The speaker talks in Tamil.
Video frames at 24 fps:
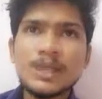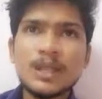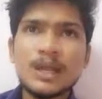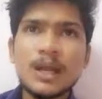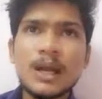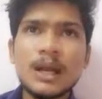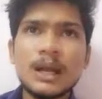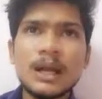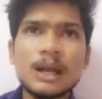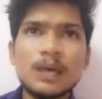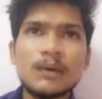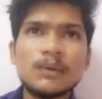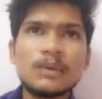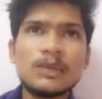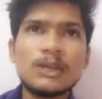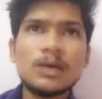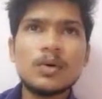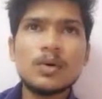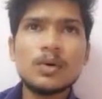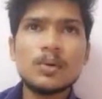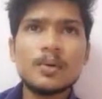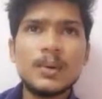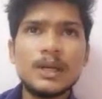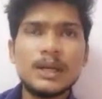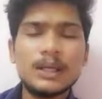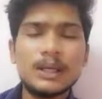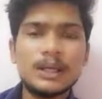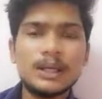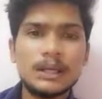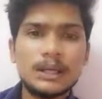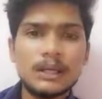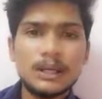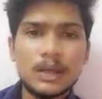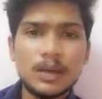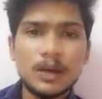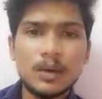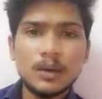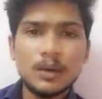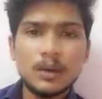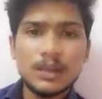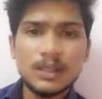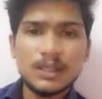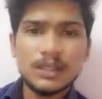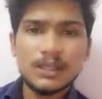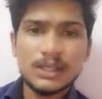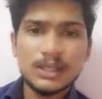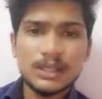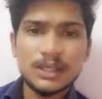அங்கேயே வந்துட்டு அவங்க பெட்டு அவங்க
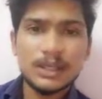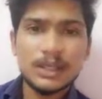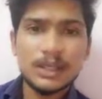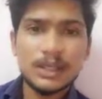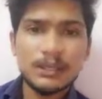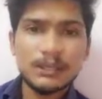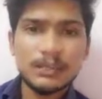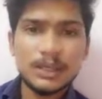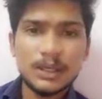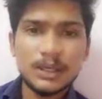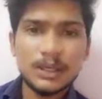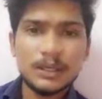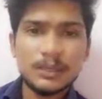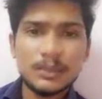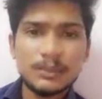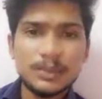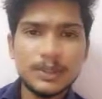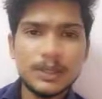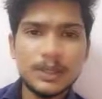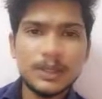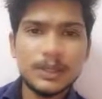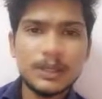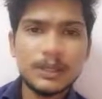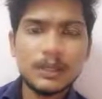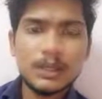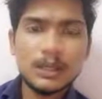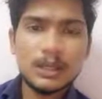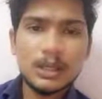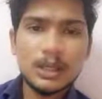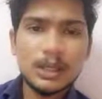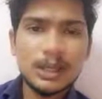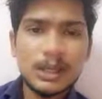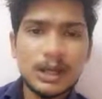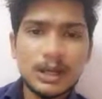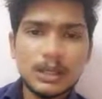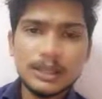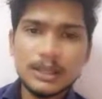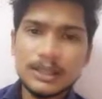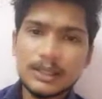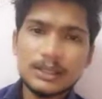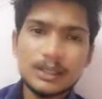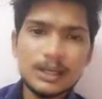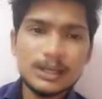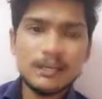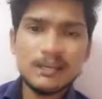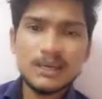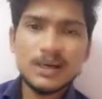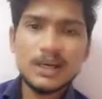கிச்சன் எல்லாமே இது பண்ணிவிட்டு அந்த
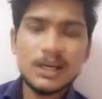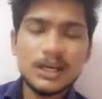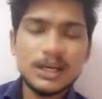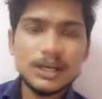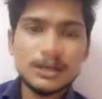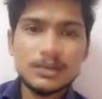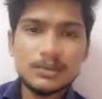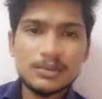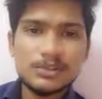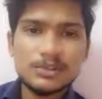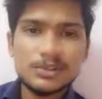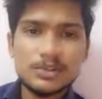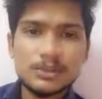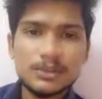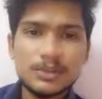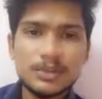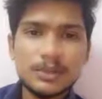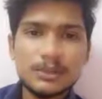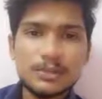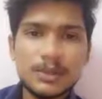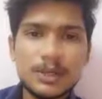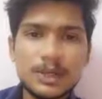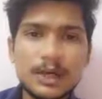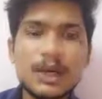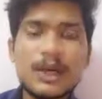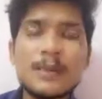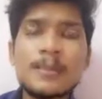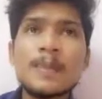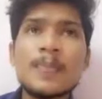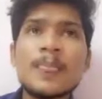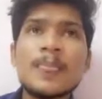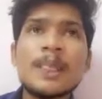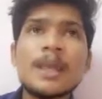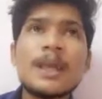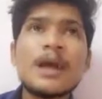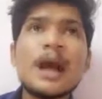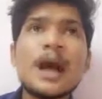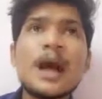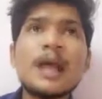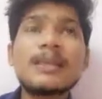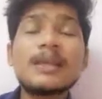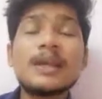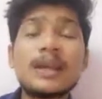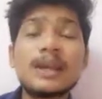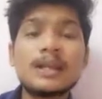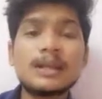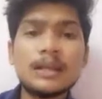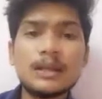இடத்துலயே வாழலாம் அப்படின்னு சொல்லிட்டு இருப்பாங்க அந்த
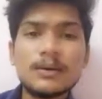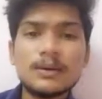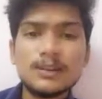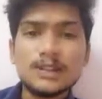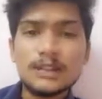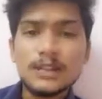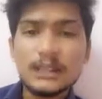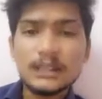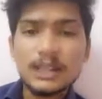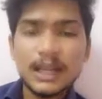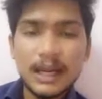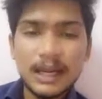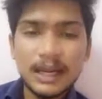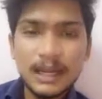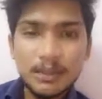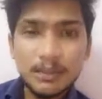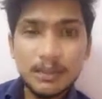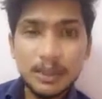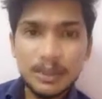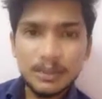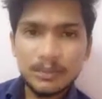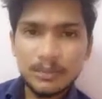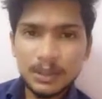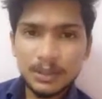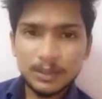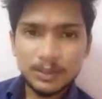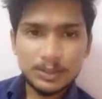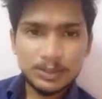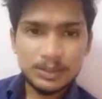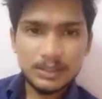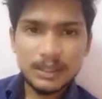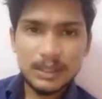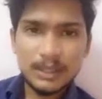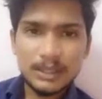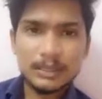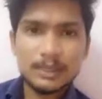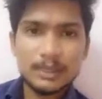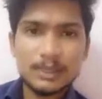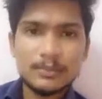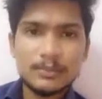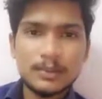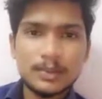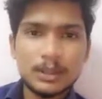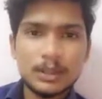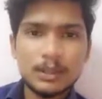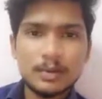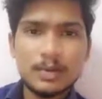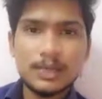இடத்துல வந்துட்டு நிறைய மின்மினி பூச்சிகள்
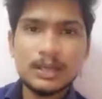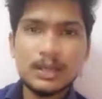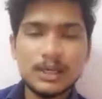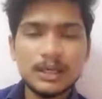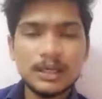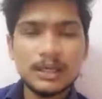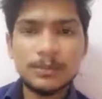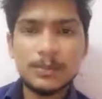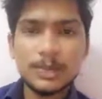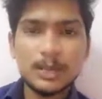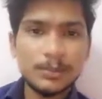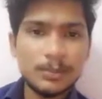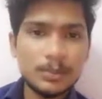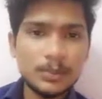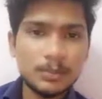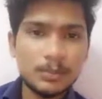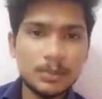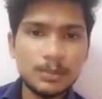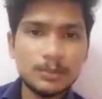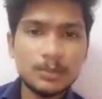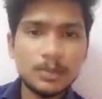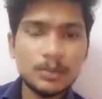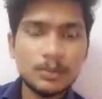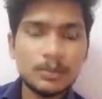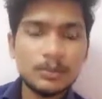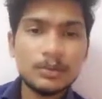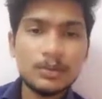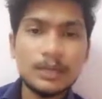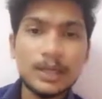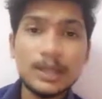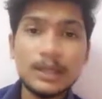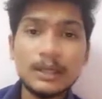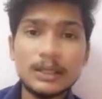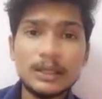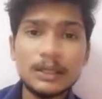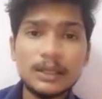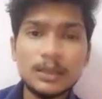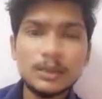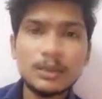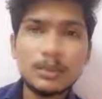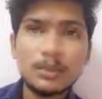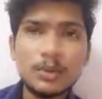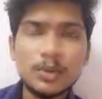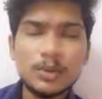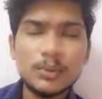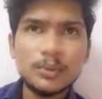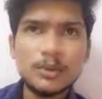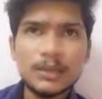அதிகமாக இருக்கும் அது ரெண்டு பேருக்குமே ரொம்ப பிடிக்கும் நைட் நேரம்
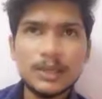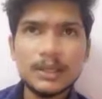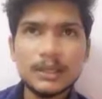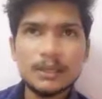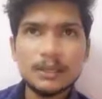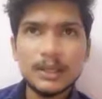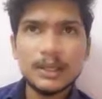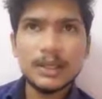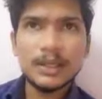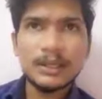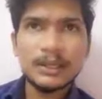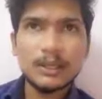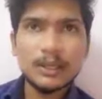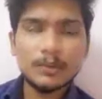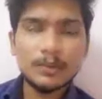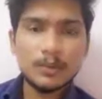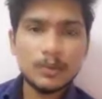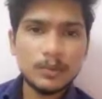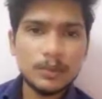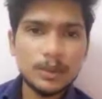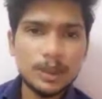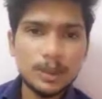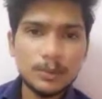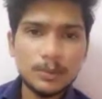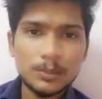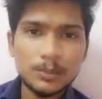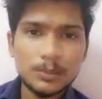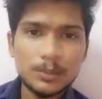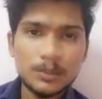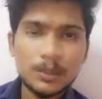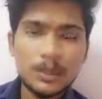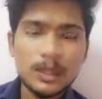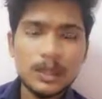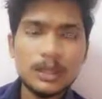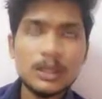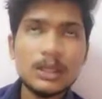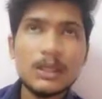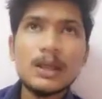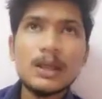தூங்கும்போது அந்த பையன் என்ன பண்ணுவான்னா முத நாள்